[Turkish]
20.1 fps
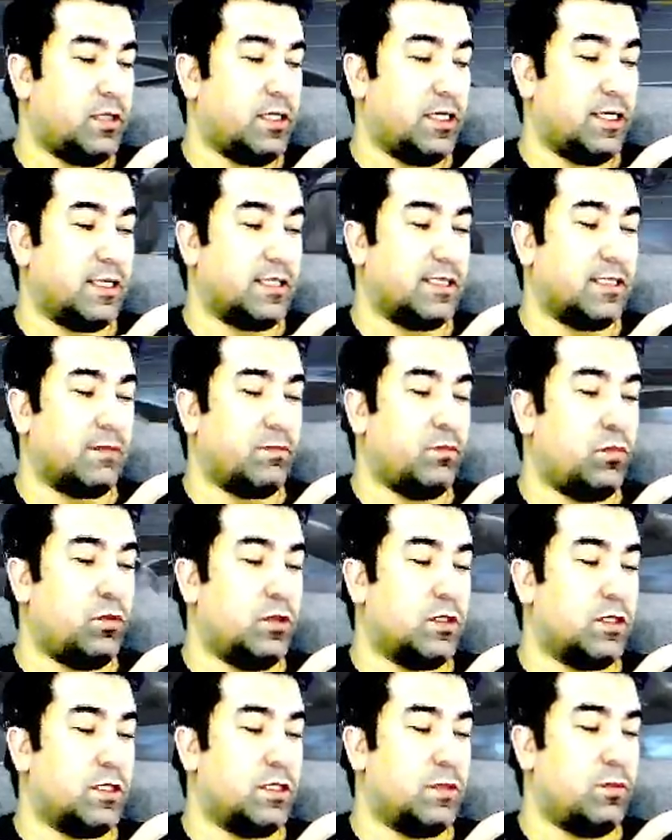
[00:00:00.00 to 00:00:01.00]
bak
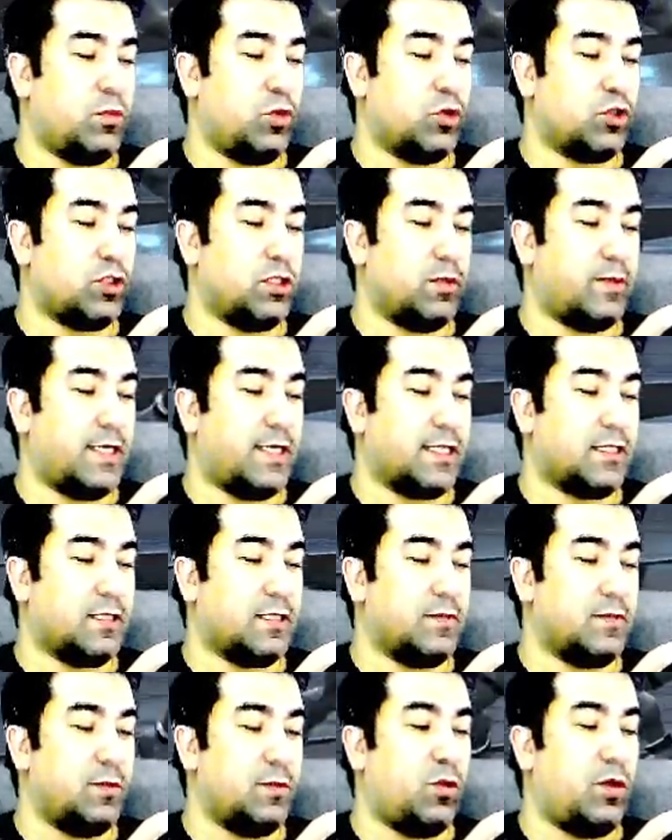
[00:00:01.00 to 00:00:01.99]
arkadaşlar e, boşta
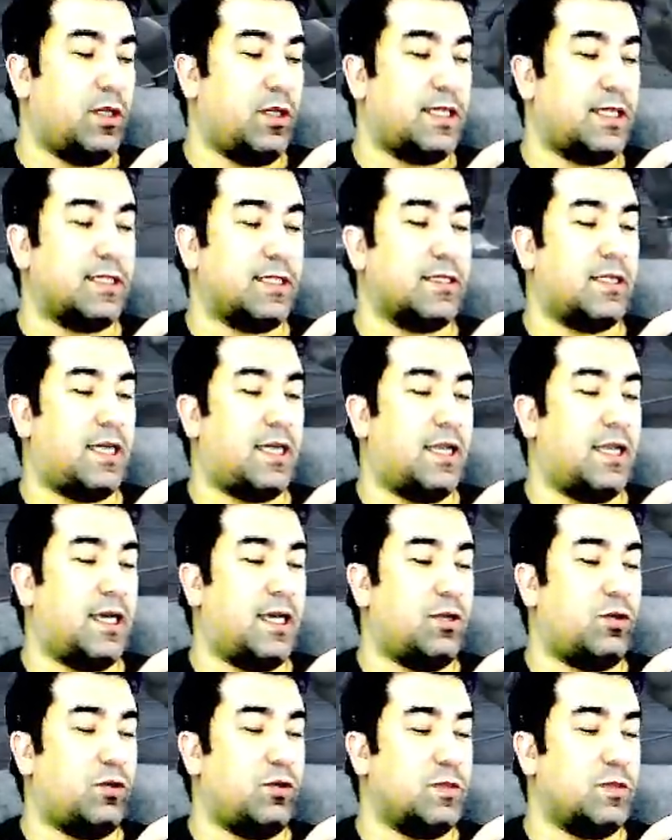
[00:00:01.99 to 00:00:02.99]
bıraktığımda böyle sanki lay
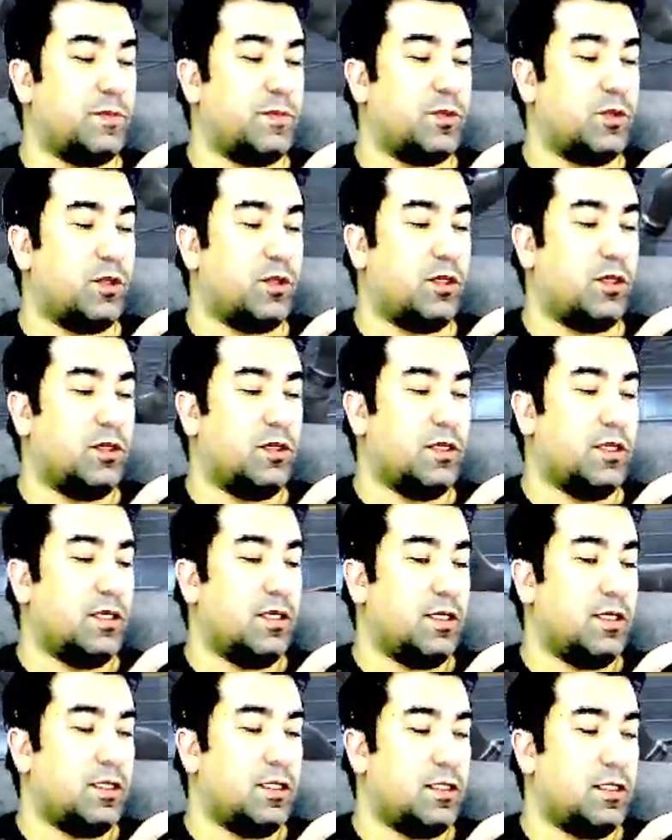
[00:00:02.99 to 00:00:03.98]
lay lom yapıyor.
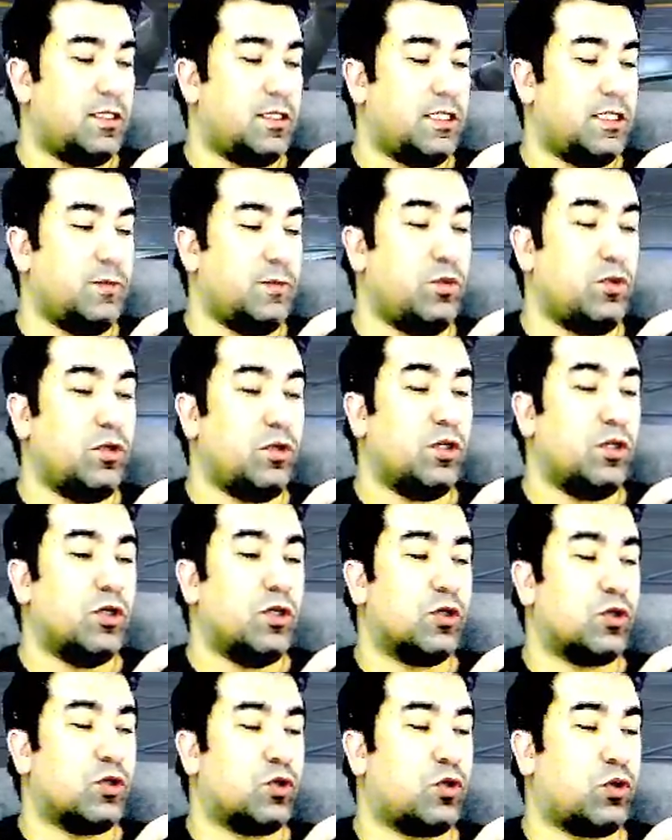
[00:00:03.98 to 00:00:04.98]
İşte bu
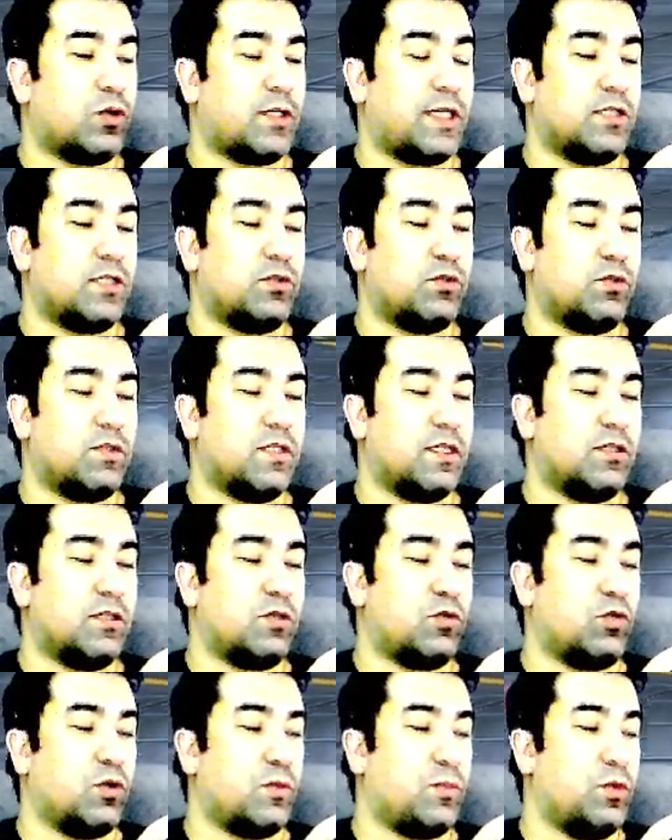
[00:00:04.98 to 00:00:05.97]
tokat yüklerini
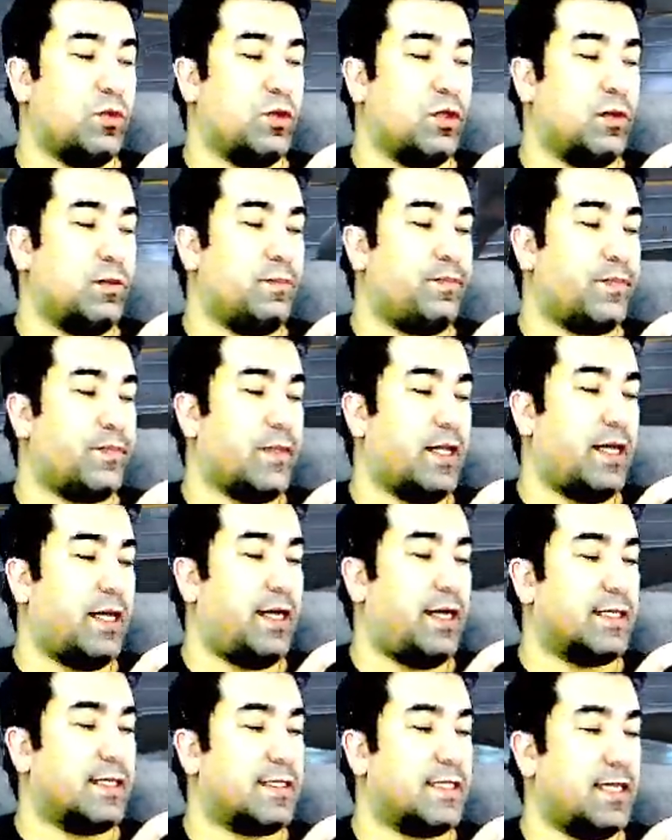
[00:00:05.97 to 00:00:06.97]
topluyor.
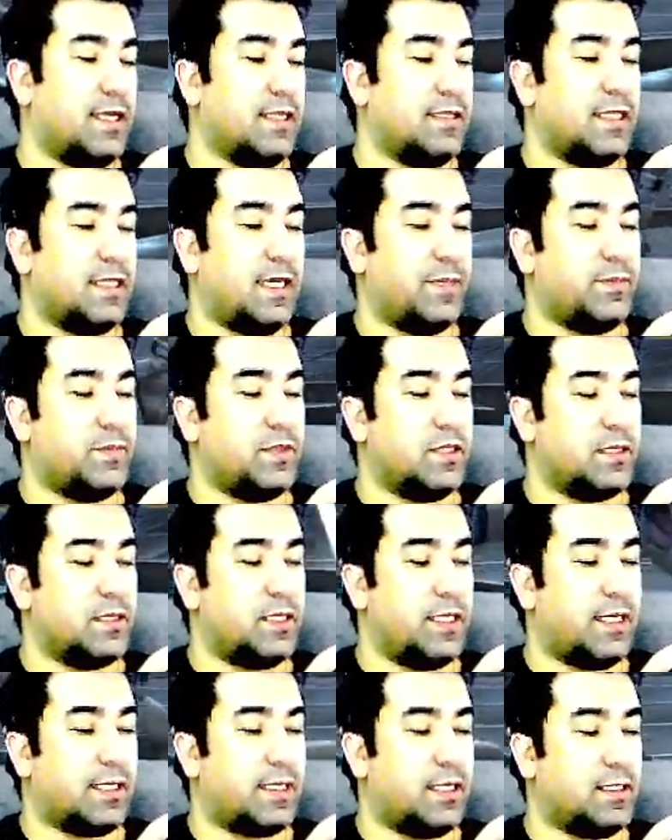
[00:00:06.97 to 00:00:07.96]
Ağır saldırı
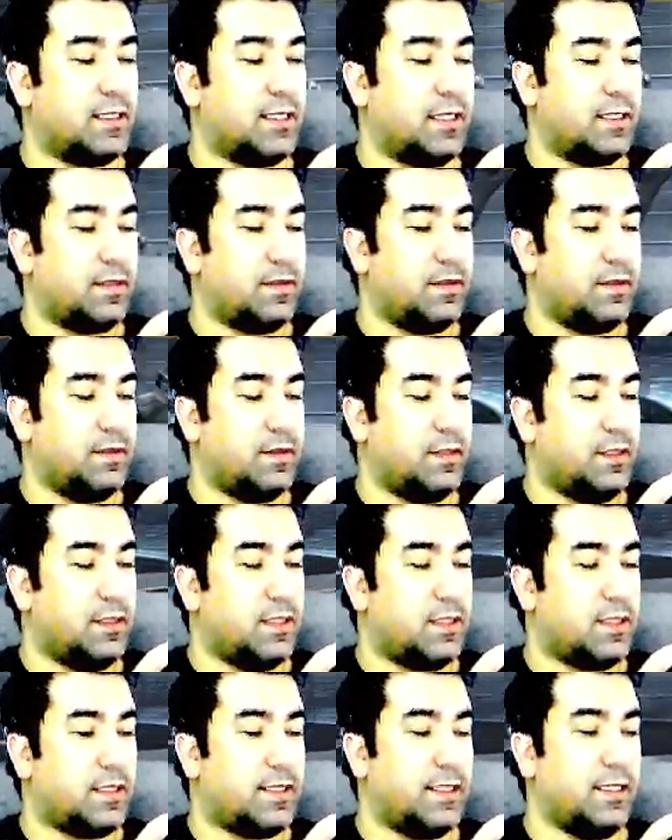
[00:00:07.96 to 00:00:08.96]
yaptığınızda arkadaşlar
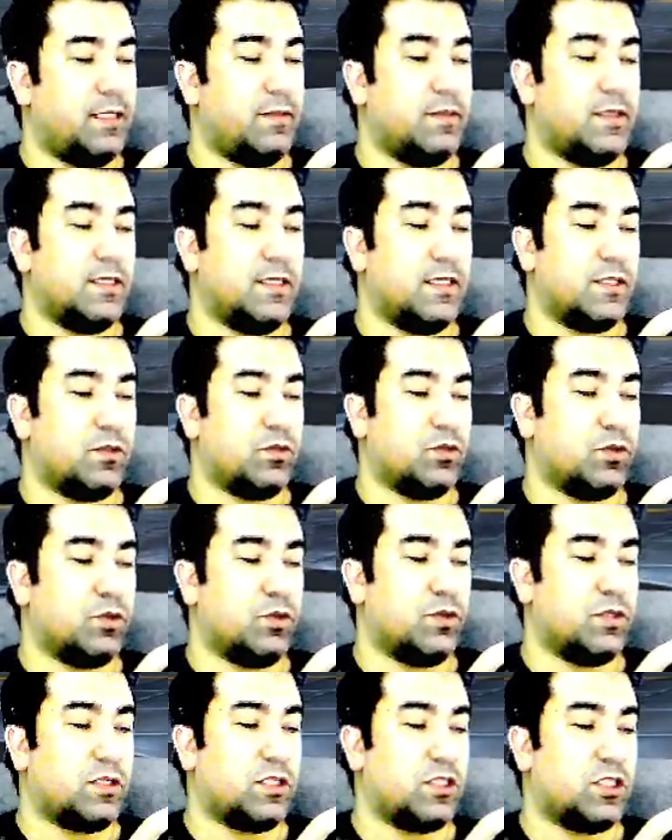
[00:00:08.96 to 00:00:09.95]
kanamayı da
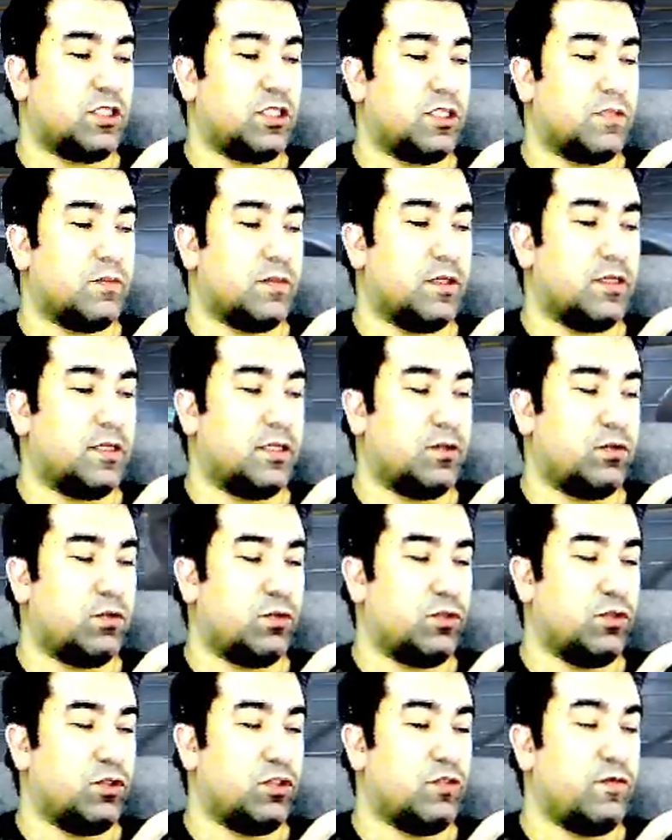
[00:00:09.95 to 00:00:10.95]
atıyorsunuz, kışkırtmayı da
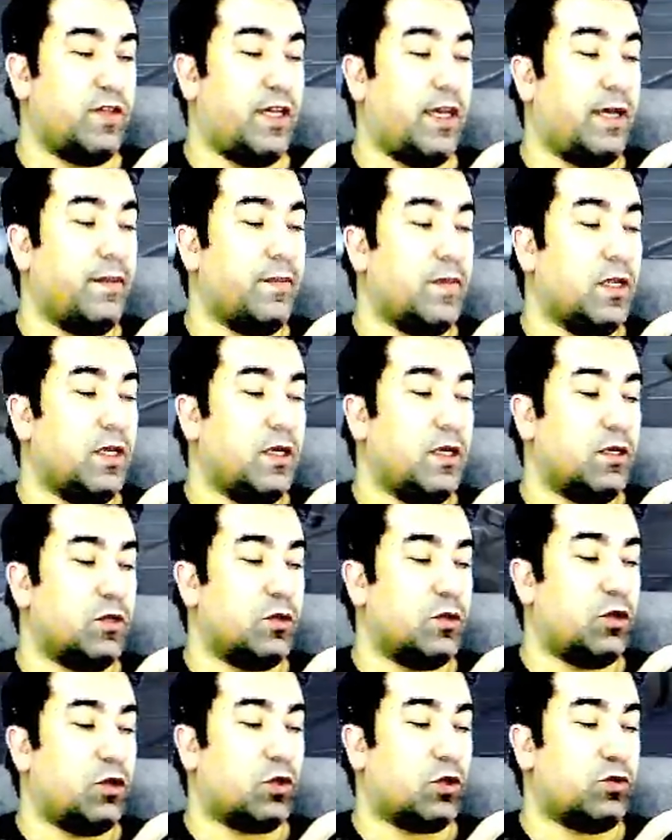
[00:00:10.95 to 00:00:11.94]
atıyorsunuz ve
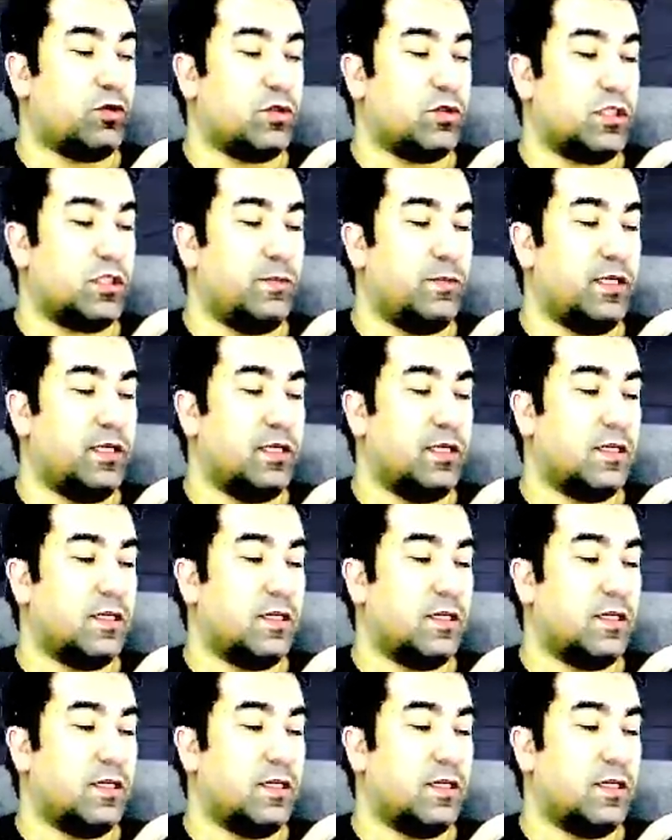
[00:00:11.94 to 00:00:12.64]
gördüğünüz gibi